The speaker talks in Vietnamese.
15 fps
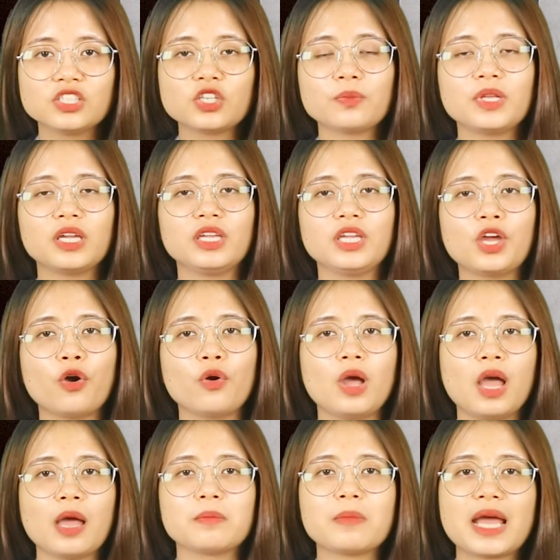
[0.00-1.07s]
Trong tình yêu,
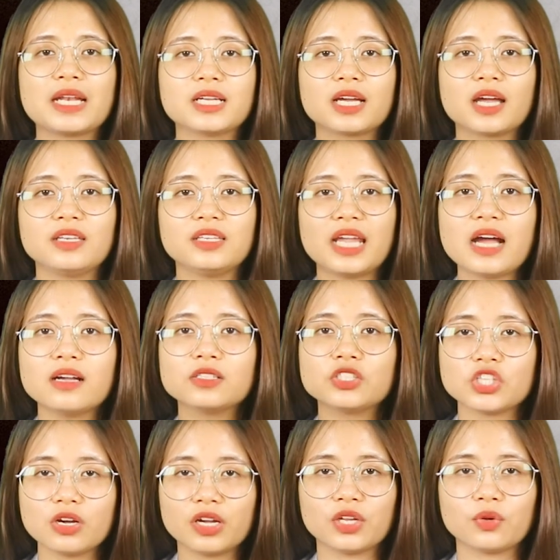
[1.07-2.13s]
bạn cân nhắc
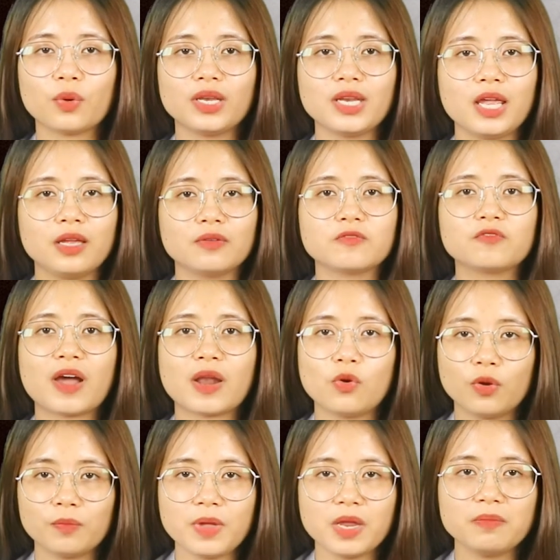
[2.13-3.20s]
trước khi quyết định và
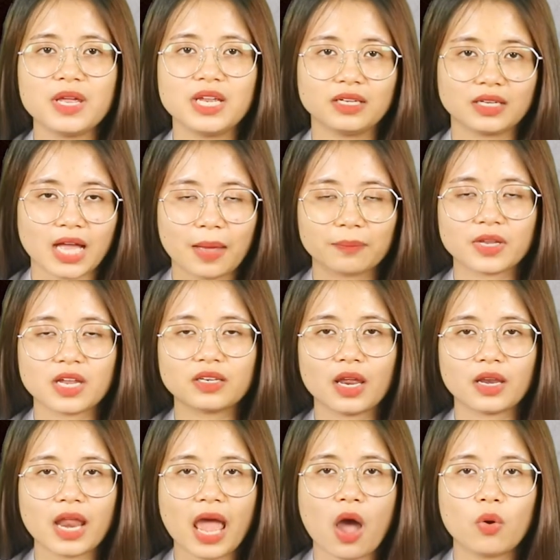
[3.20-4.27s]
luôn biết mình cảm thấy
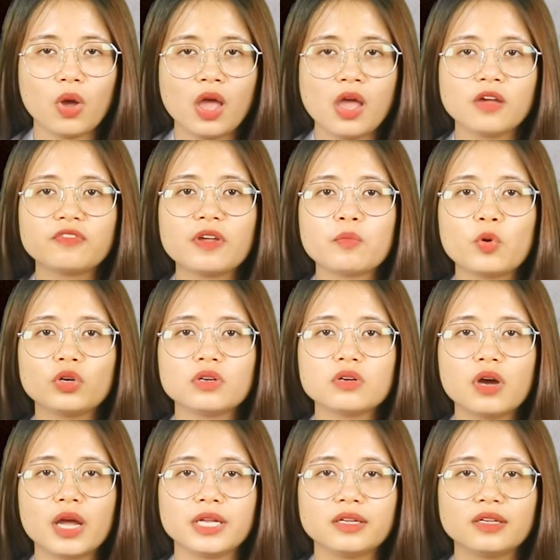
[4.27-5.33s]
thế nào về một
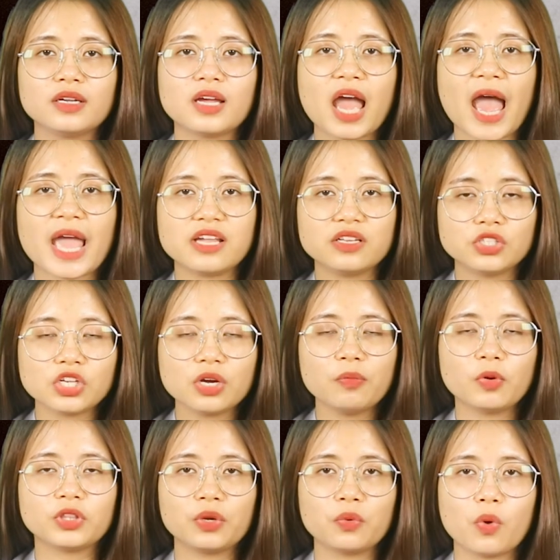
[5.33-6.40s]
người hay trước
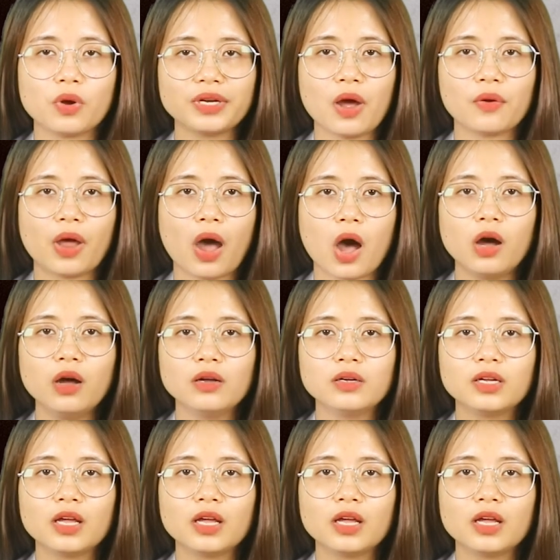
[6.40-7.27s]
một tình huống nào đó.